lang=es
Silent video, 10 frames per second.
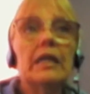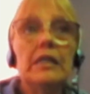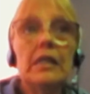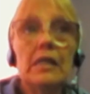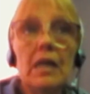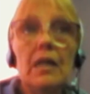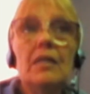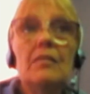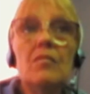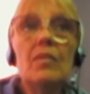rechazar
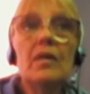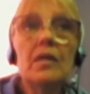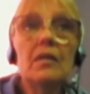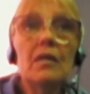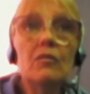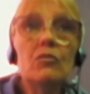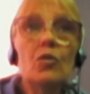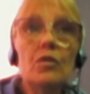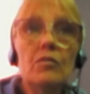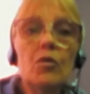las imágenes de
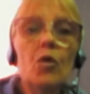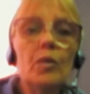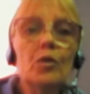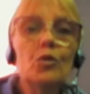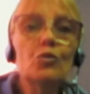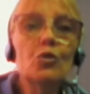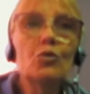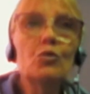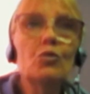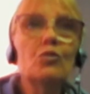estos deseos
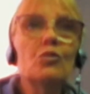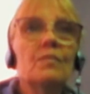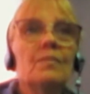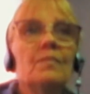vergonzosos,